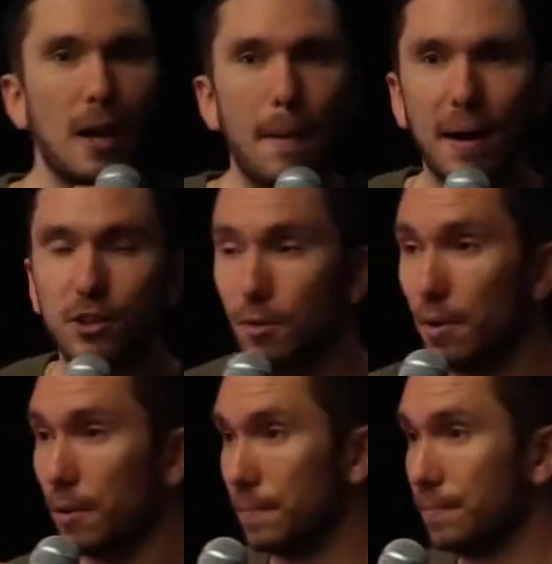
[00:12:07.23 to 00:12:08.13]

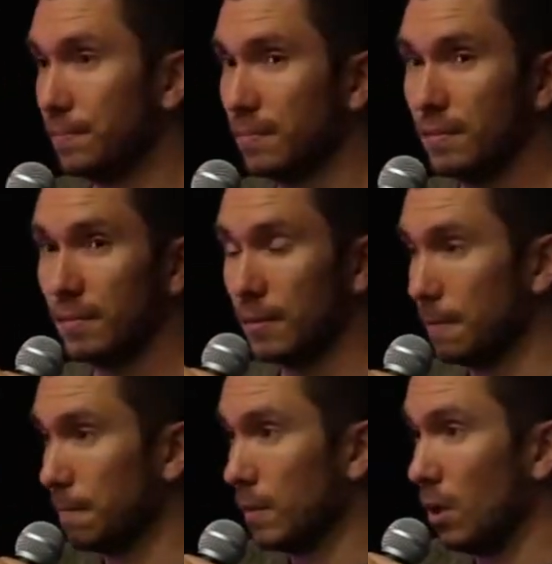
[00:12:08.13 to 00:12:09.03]
l'appartement,
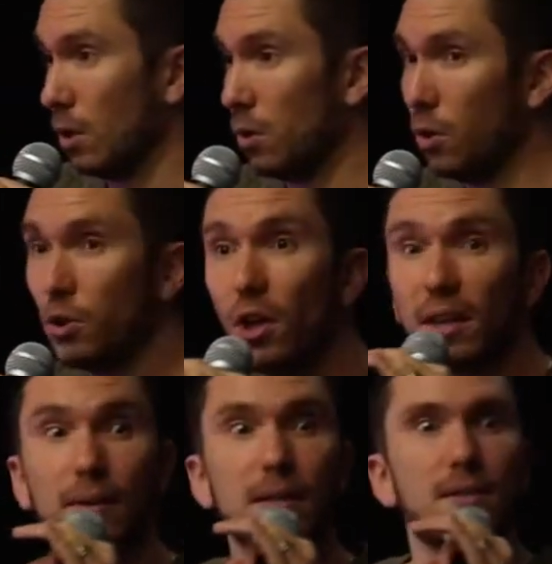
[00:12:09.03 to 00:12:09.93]
l'odeur
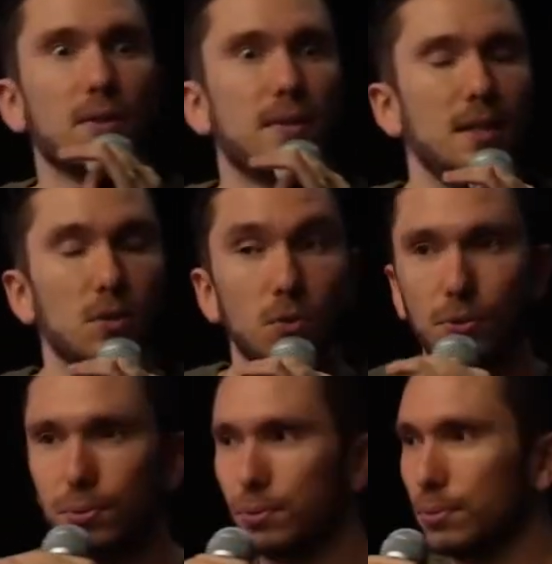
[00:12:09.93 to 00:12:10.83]
qui en est sortie,
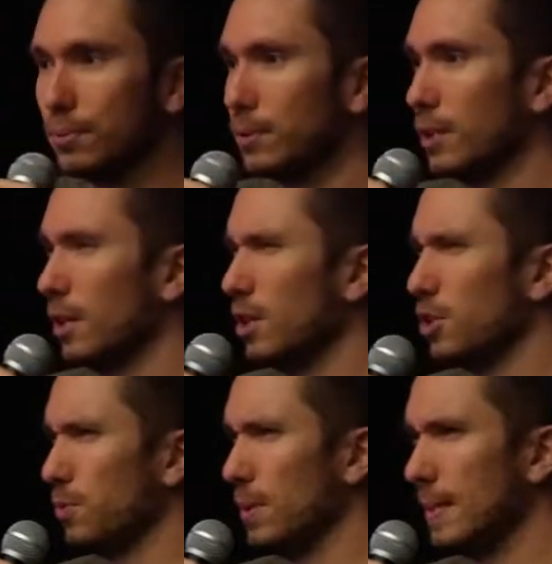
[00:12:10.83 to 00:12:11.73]

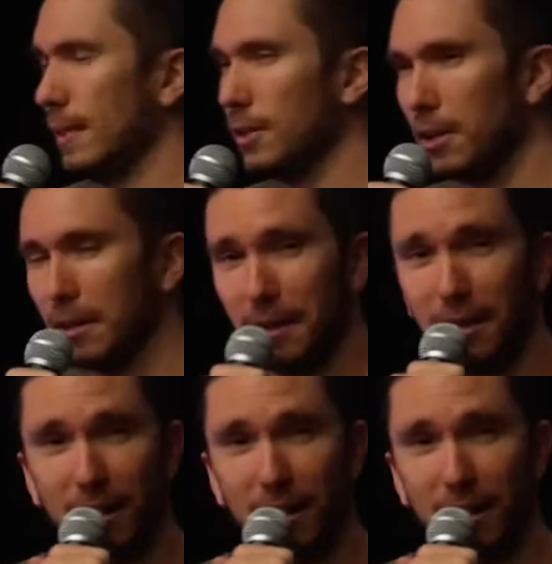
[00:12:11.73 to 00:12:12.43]
je me suis dit, Seigneur,